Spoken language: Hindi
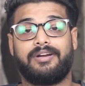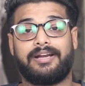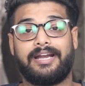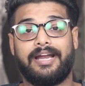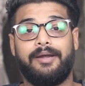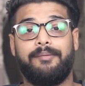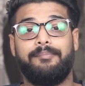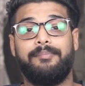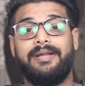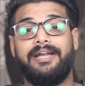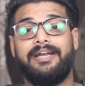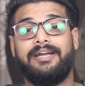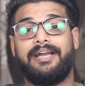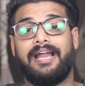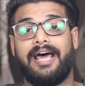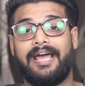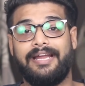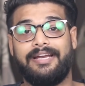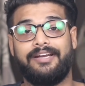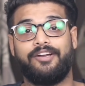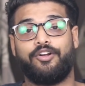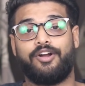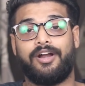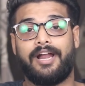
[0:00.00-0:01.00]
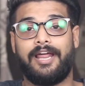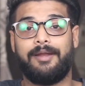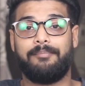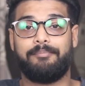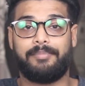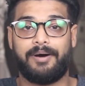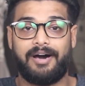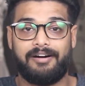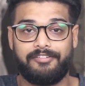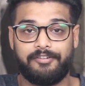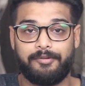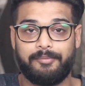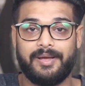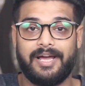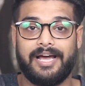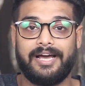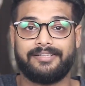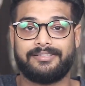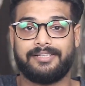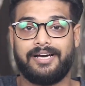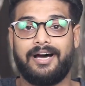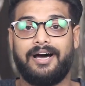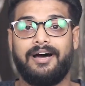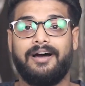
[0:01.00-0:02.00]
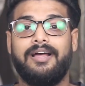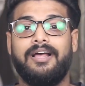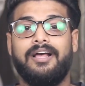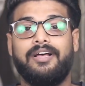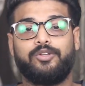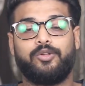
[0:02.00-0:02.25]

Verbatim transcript: रेडमी नाइन और नाइन पावर भी आया था